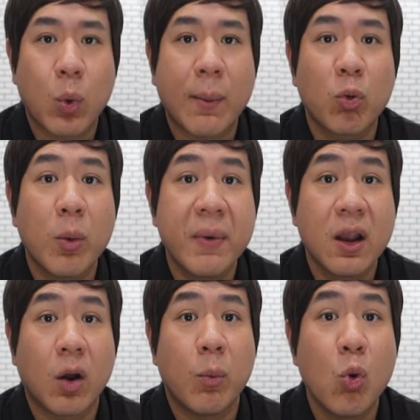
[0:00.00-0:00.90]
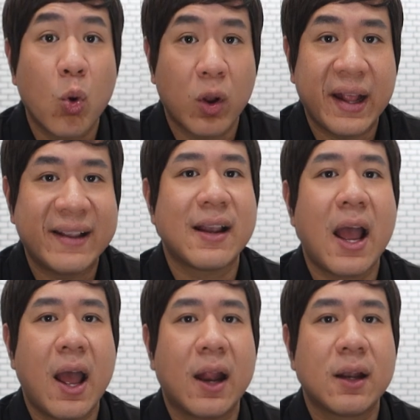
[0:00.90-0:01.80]
ดความร่วมมือของผู้คนใน
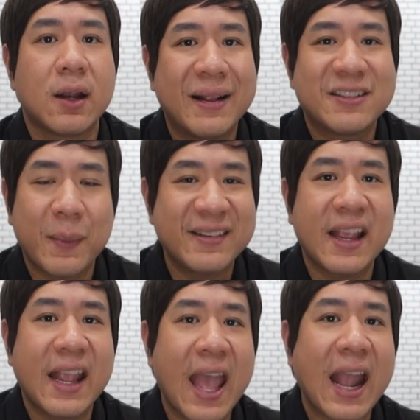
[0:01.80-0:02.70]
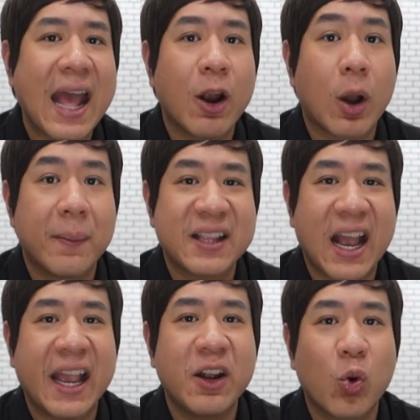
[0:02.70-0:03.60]
ชาติ มันจะไม่ใช่แค่การออกคำ
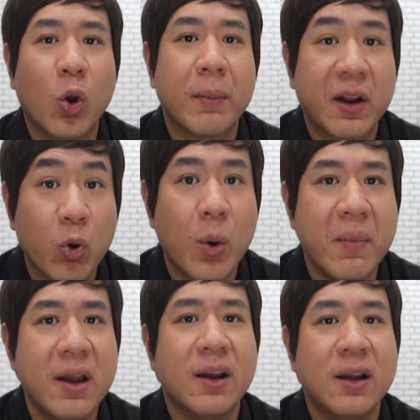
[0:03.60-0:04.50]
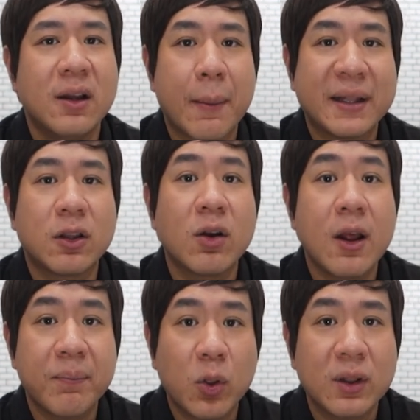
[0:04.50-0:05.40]
สั่งให้ทุกคนมาร่วมมือ แต่มันต้อง
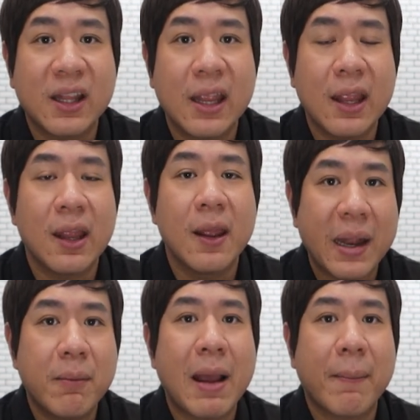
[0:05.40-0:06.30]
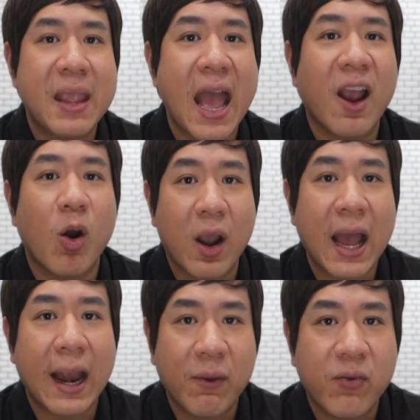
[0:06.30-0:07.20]
เริ่มต้นที่เป็นแบบอย่างของ
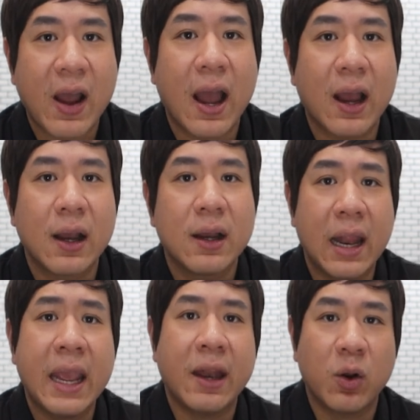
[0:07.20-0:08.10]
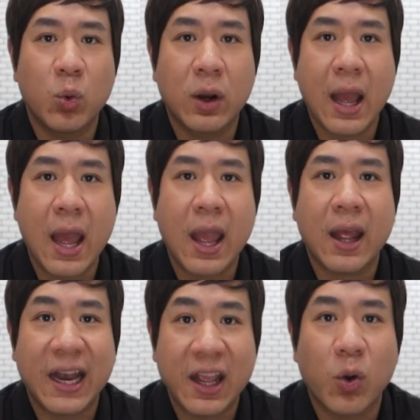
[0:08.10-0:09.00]
การรับฟัง และเห็นคุณค่า
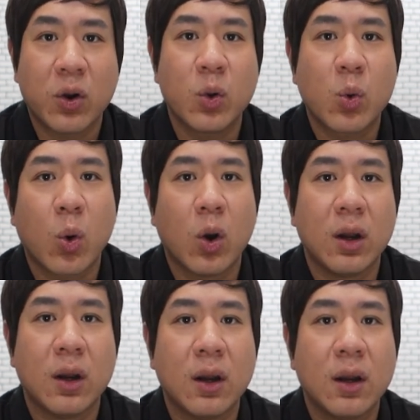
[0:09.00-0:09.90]
ในคนทุกคน